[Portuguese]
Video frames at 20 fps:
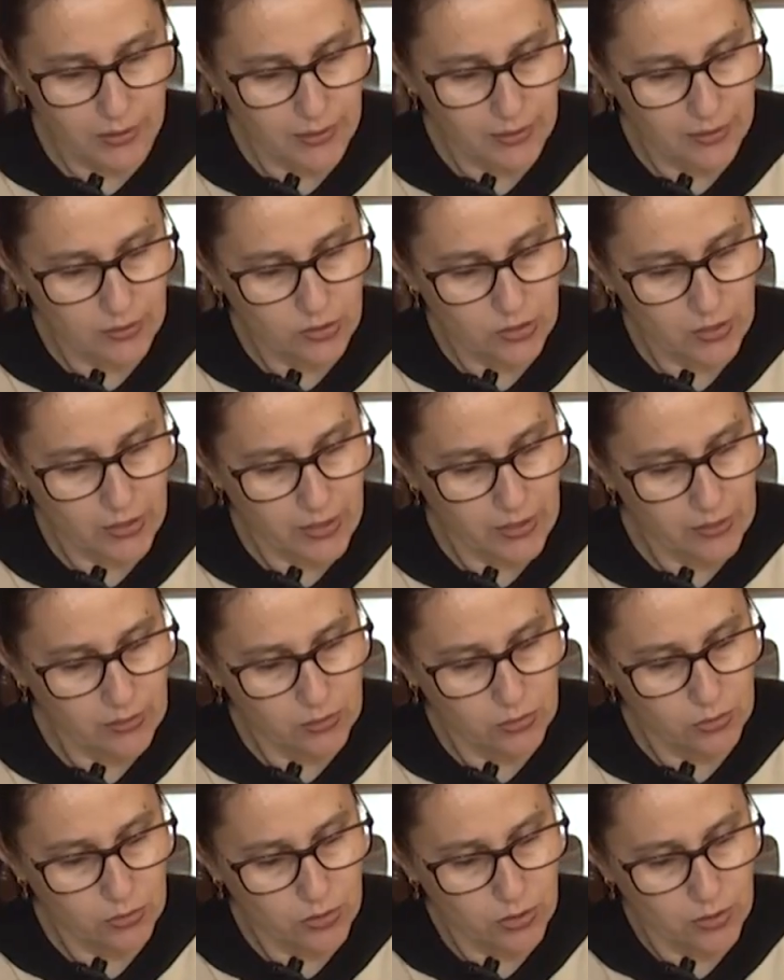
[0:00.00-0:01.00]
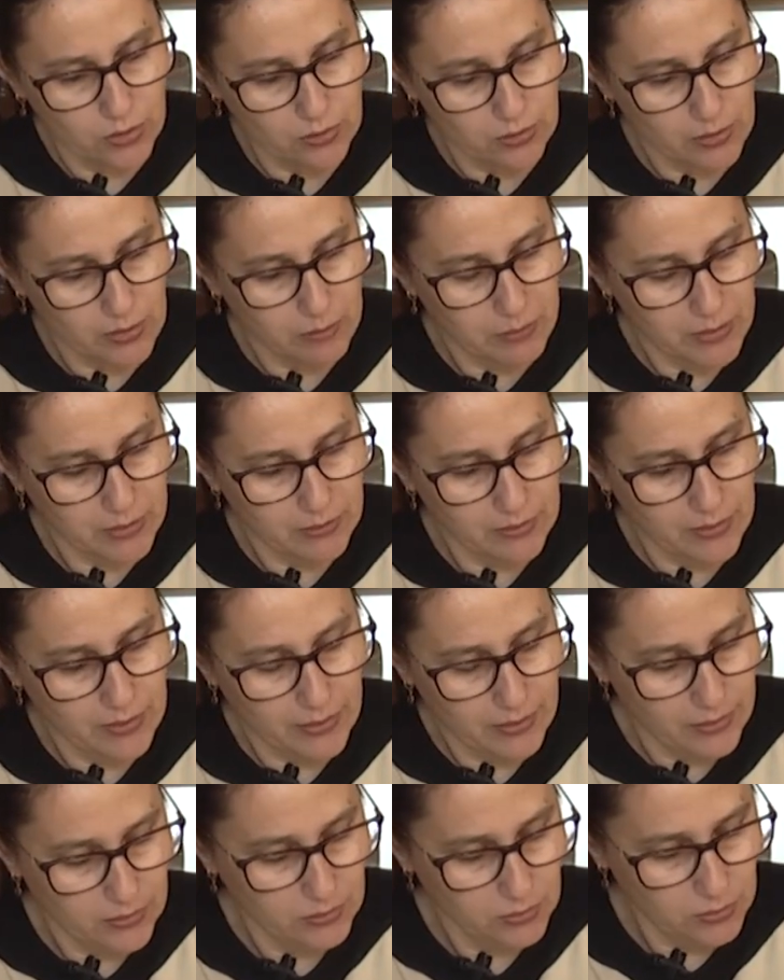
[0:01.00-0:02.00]
encaixar ele todinho lá para
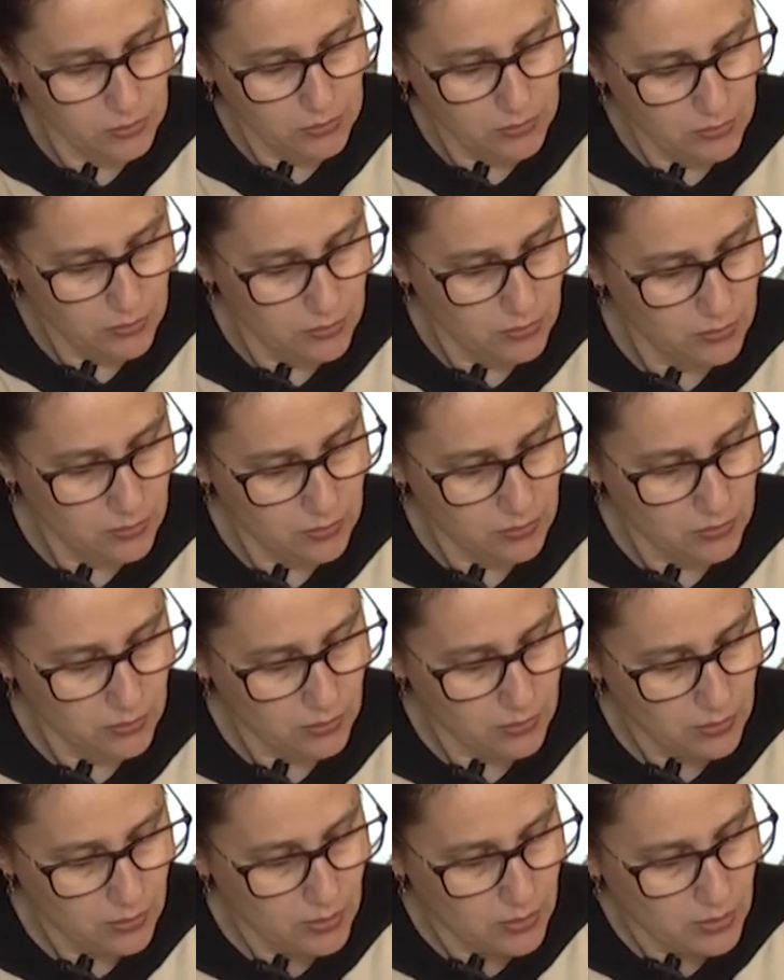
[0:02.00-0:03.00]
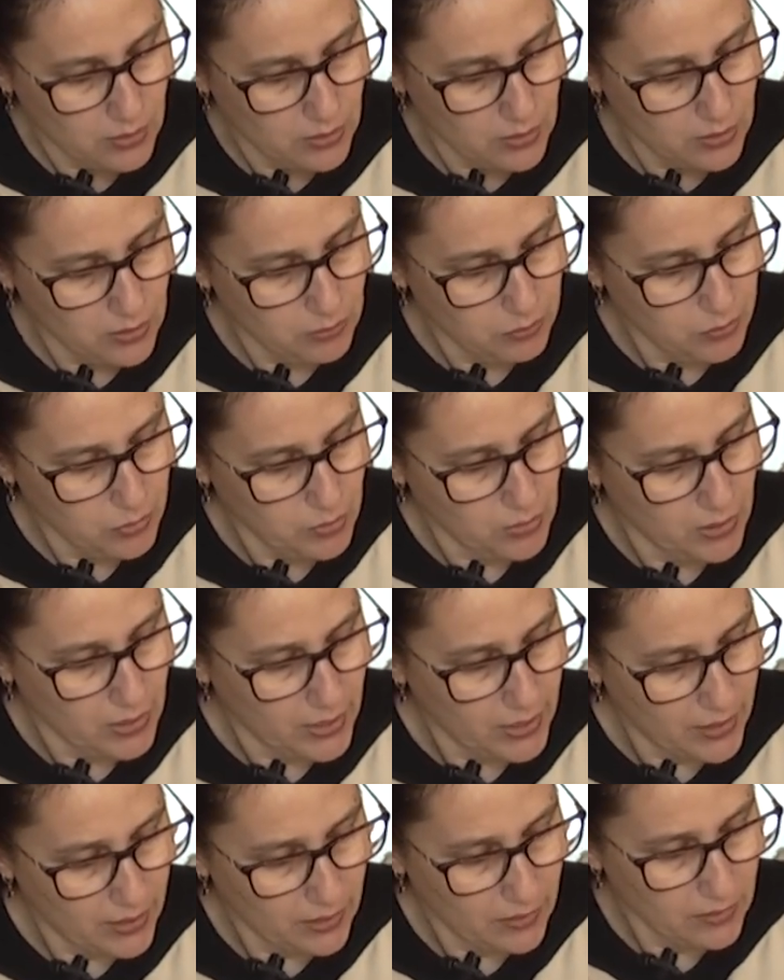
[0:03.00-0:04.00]
dentro,
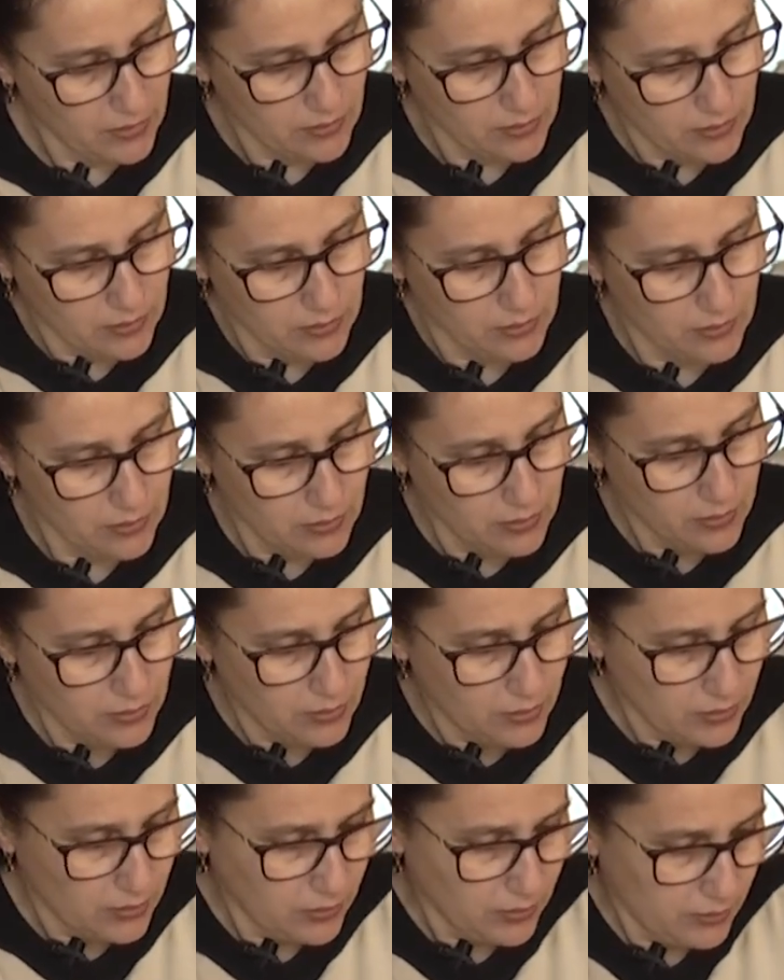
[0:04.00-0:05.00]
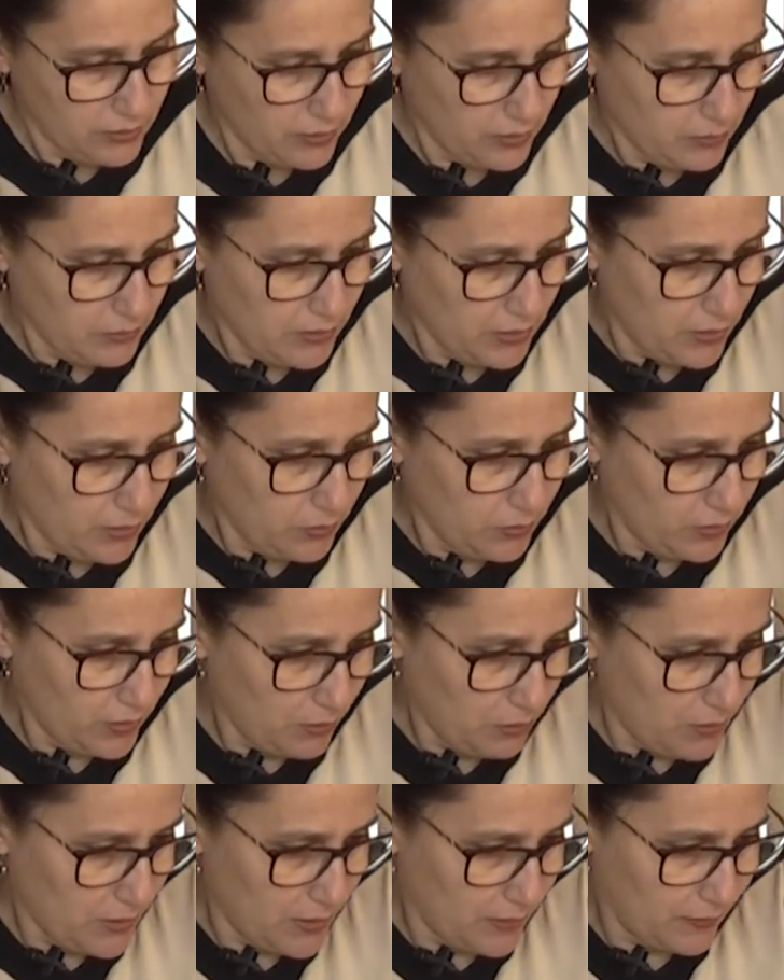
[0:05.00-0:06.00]
empurrar e terminamos
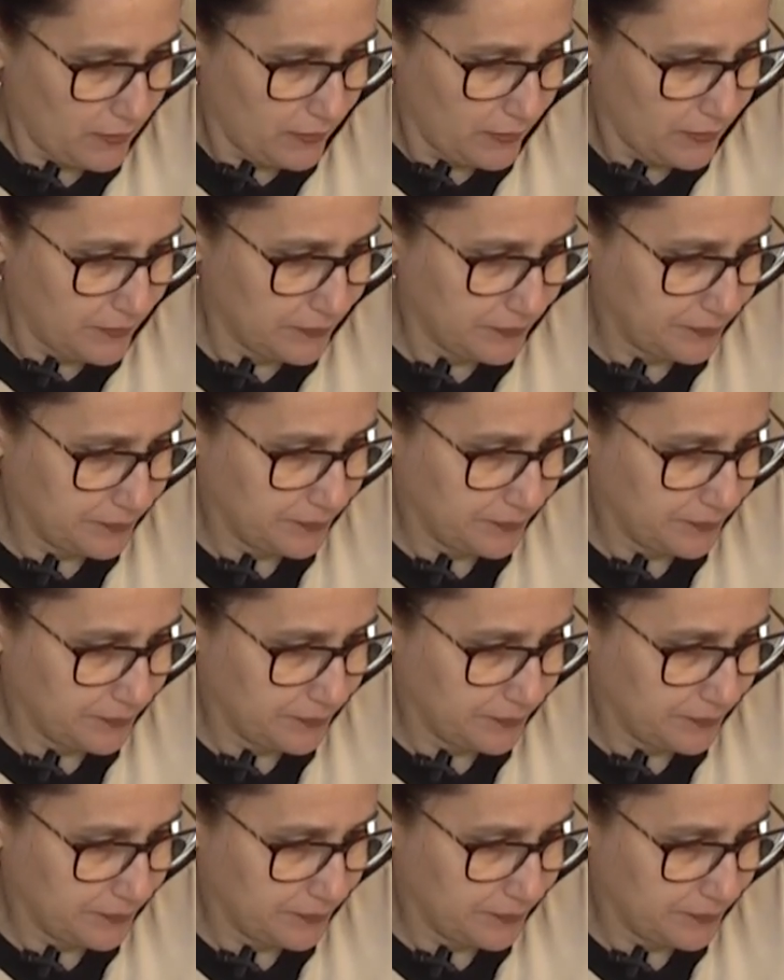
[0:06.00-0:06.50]
a peça.